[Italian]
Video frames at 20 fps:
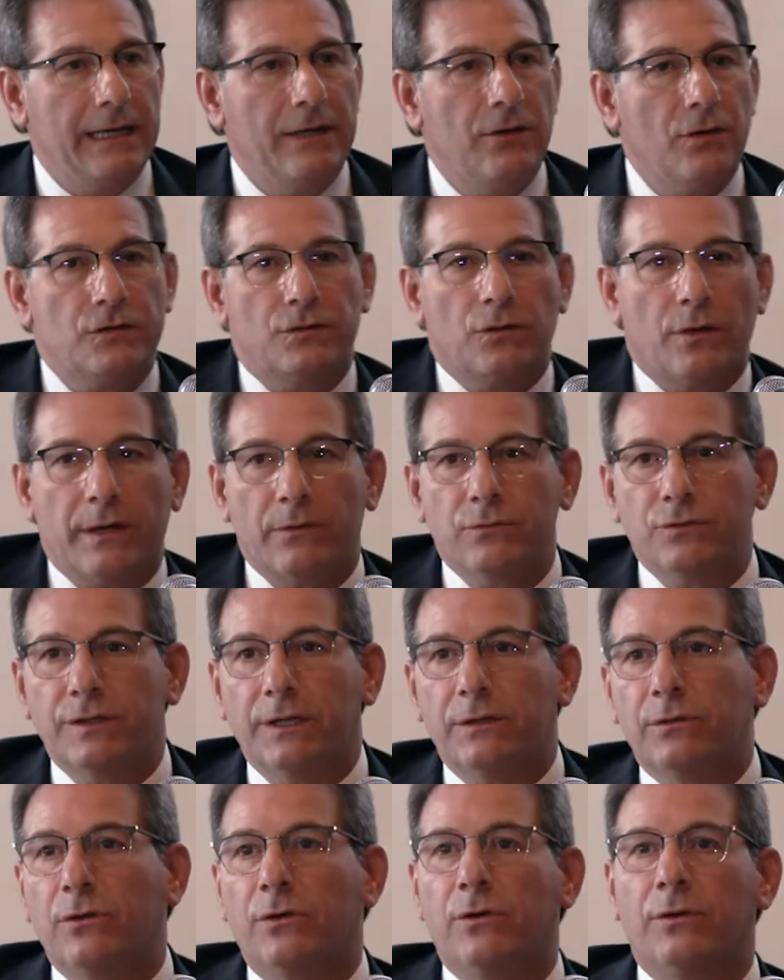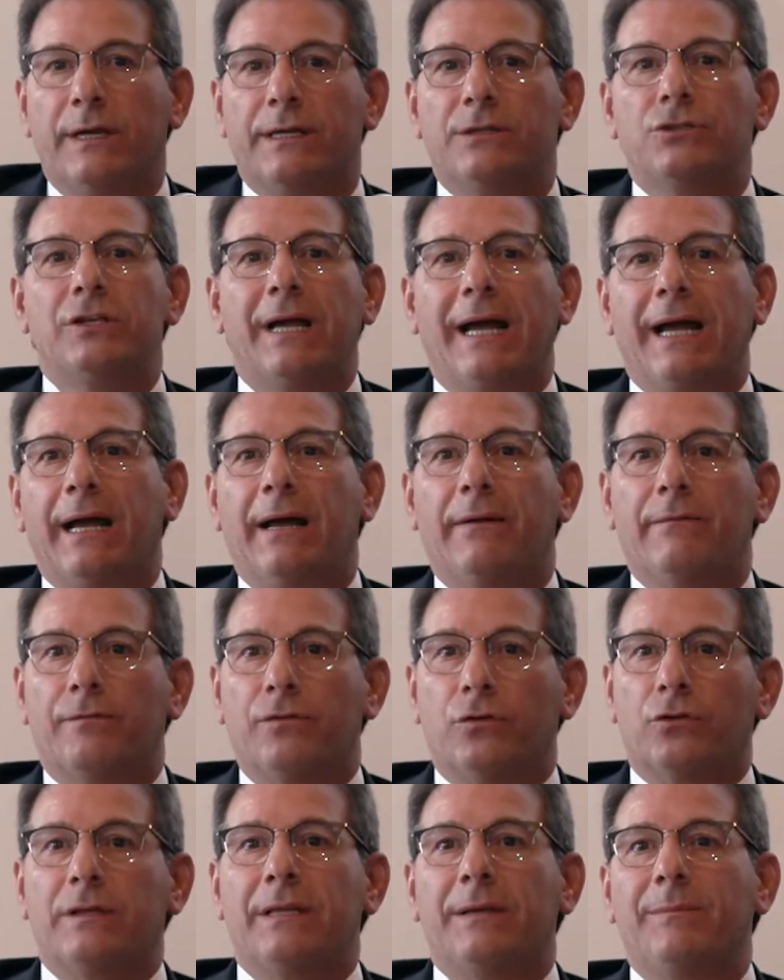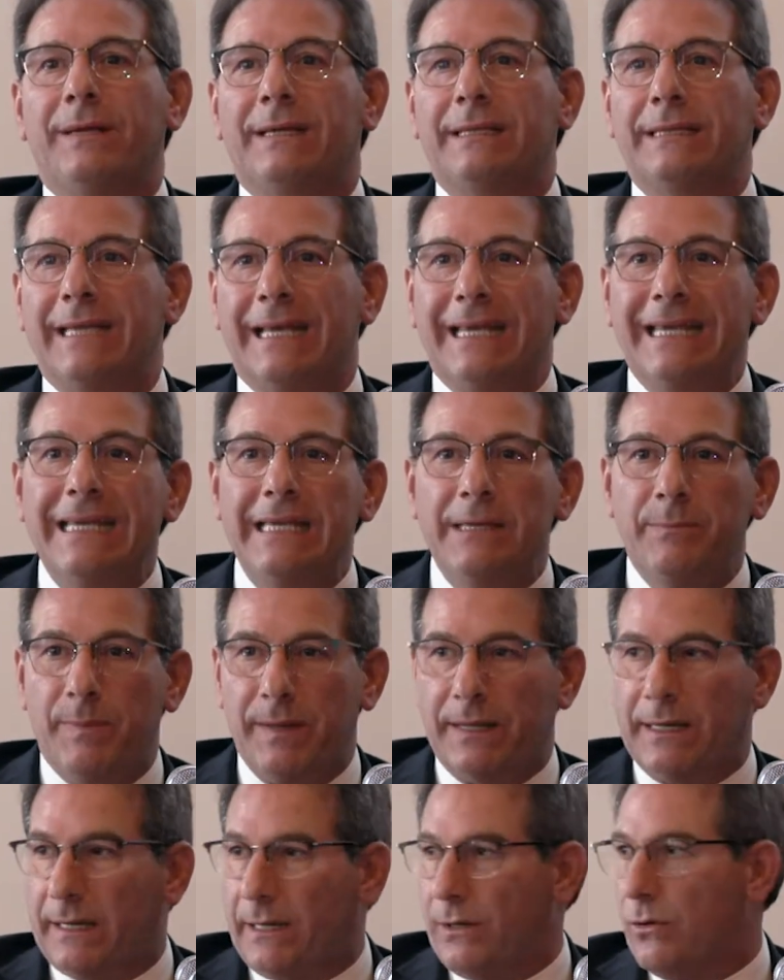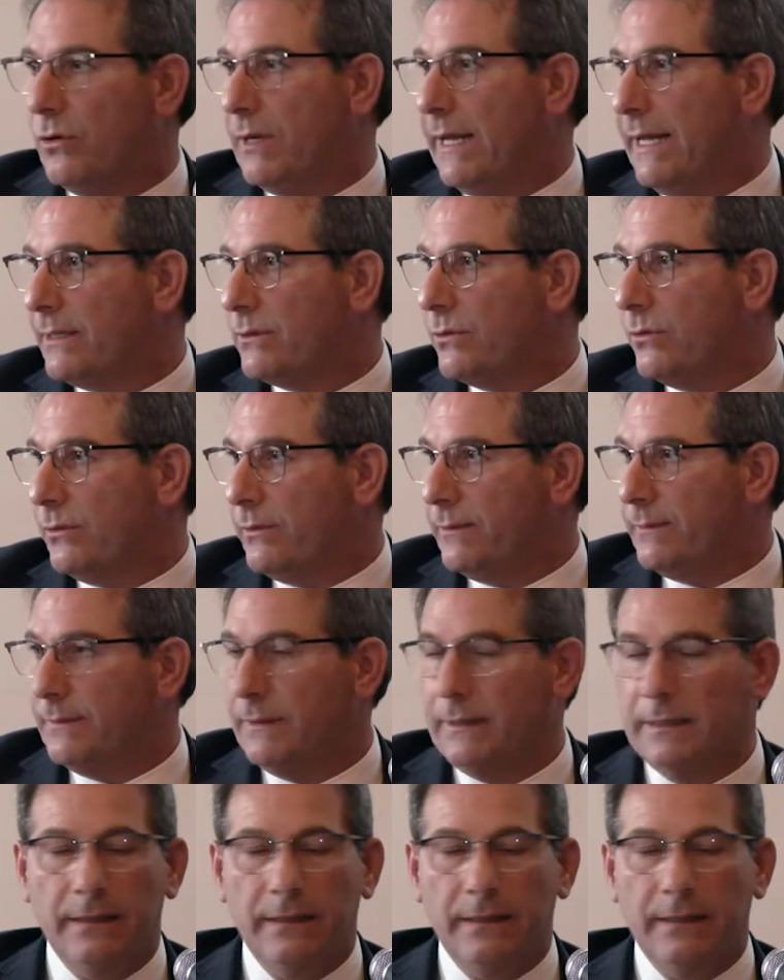Il nostro era un settore già fortemente iperregolato,